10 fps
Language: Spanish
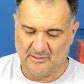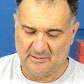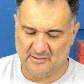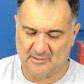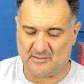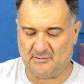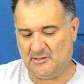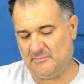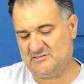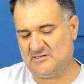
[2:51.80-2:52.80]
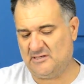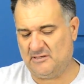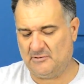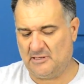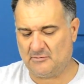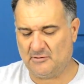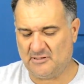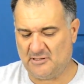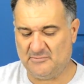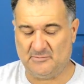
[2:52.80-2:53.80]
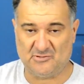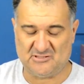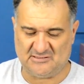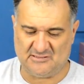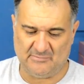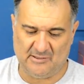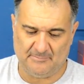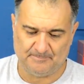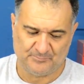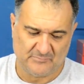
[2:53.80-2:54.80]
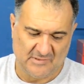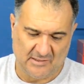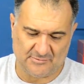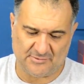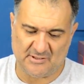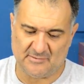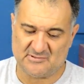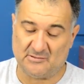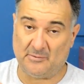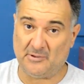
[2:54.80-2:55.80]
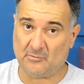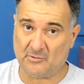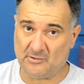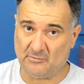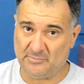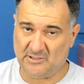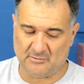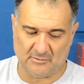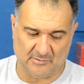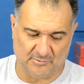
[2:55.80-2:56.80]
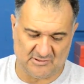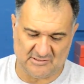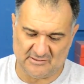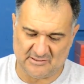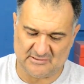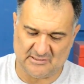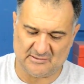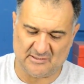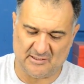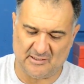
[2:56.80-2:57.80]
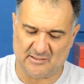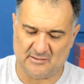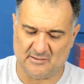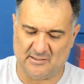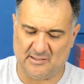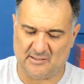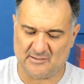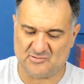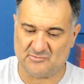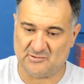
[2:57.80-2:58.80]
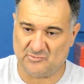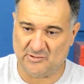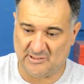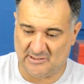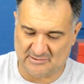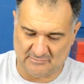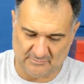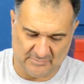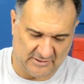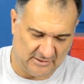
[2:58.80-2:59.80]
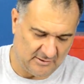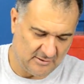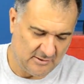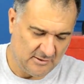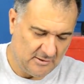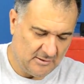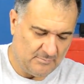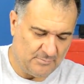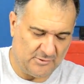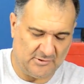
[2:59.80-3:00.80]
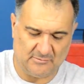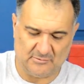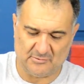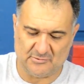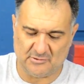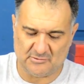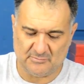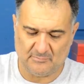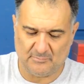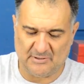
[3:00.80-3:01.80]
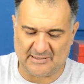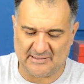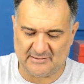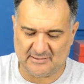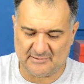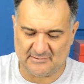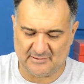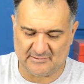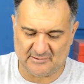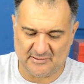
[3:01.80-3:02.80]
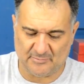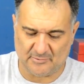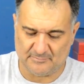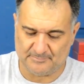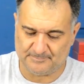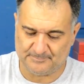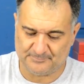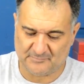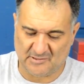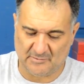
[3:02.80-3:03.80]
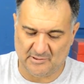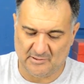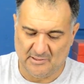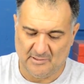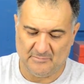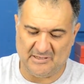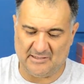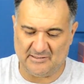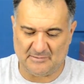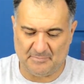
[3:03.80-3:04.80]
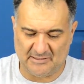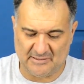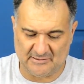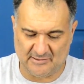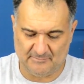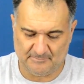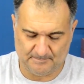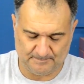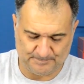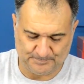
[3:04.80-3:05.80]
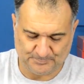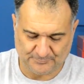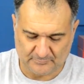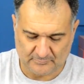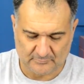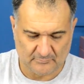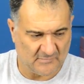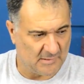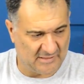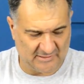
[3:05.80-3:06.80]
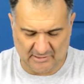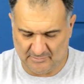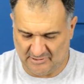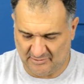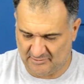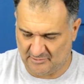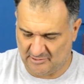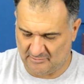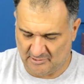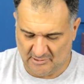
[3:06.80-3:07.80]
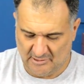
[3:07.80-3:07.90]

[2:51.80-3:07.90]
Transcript: Y la masa la coge del mismo chasis, ¿vale? Entonces, se nos había ocurrido un brico que puede ser interesante, es, sustituir esta bombilla por dos plaquitas de este tipo. Mira, estas plaquitas, voy a quitar el microfón que lleva.